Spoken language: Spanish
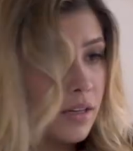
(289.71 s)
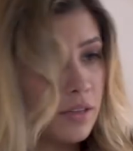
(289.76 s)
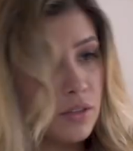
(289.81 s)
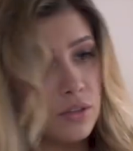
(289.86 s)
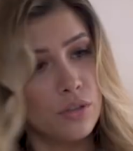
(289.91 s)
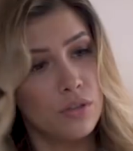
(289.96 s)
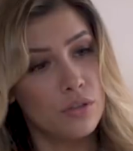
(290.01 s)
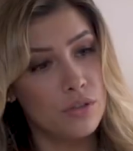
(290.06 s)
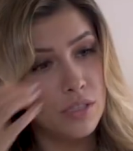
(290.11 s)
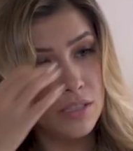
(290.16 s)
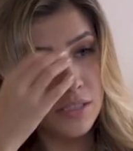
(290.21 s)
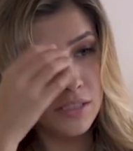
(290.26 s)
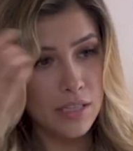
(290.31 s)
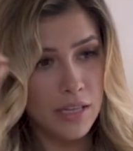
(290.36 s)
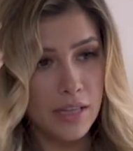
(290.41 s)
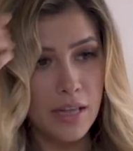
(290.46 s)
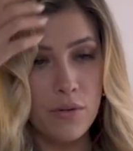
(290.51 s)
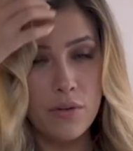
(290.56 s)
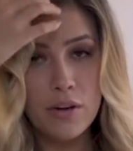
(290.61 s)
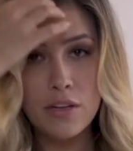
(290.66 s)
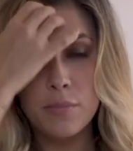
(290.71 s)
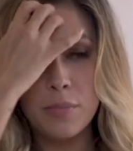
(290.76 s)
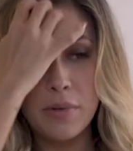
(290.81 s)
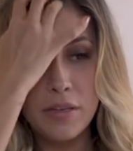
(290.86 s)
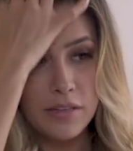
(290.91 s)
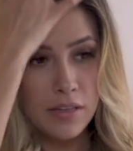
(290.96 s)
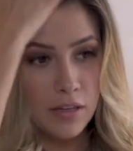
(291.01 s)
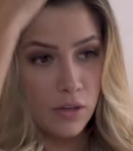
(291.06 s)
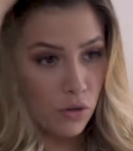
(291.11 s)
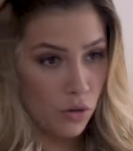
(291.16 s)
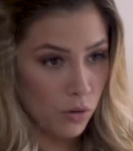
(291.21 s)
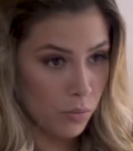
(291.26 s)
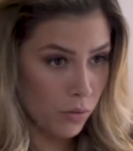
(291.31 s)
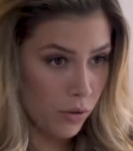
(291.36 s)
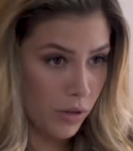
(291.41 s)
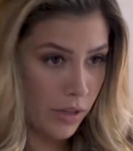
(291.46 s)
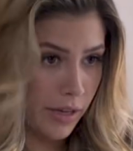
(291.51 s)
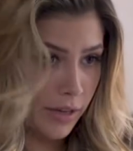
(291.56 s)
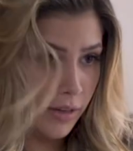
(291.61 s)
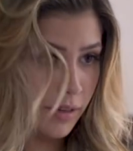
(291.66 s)
Entonces te da una especie
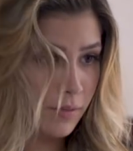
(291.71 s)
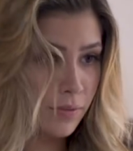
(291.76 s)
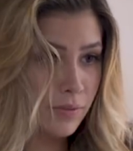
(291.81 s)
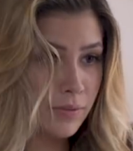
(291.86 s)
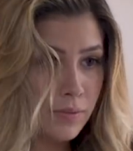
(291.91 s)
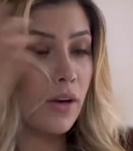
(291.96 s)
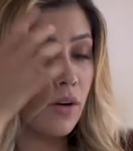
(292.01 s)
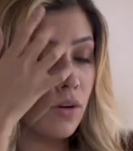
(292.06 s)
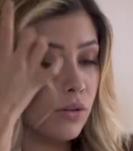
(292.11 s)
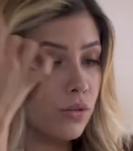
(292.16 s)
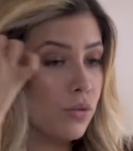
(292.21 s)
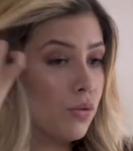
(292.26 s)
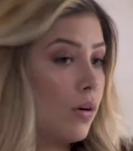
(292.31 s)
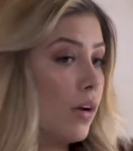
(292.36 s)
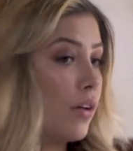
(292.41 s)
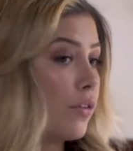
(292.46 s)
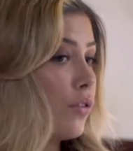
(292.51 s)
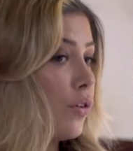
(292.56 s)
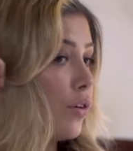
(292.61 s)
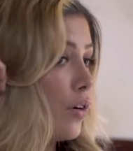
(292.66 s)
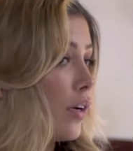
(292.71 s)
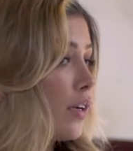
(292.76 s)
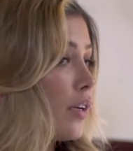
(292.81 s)
como de ondulación